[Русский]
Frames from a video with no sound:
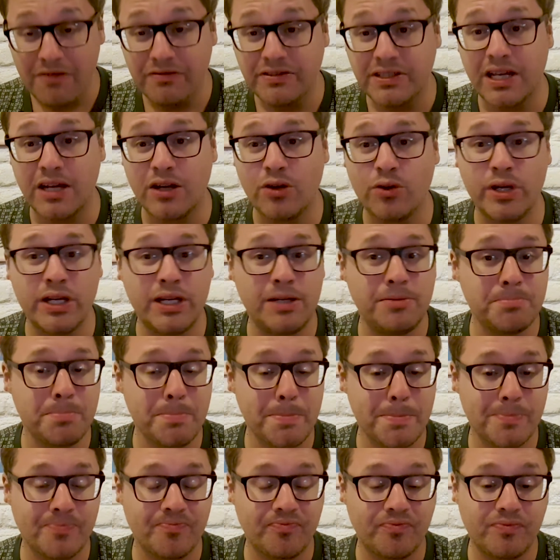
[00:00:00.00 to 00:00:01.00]
Второе,
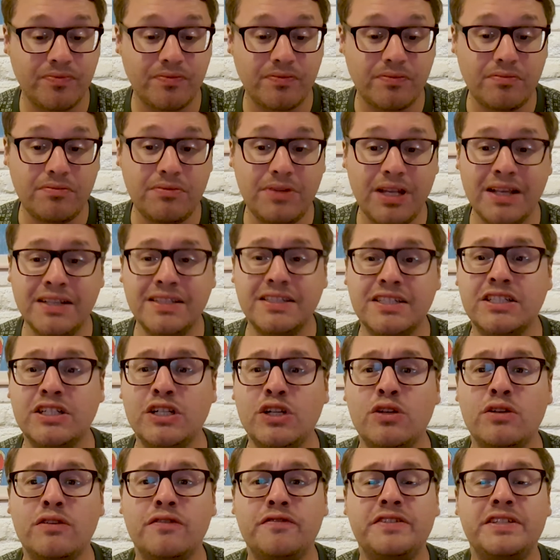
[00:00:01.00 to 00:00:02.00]
к
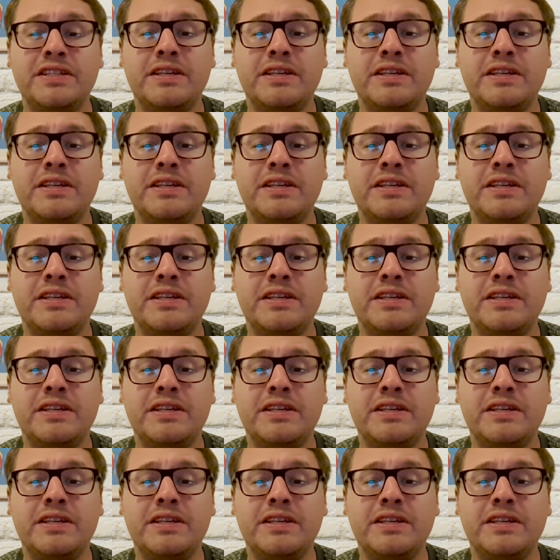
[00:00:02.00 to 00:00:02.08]
сожалению,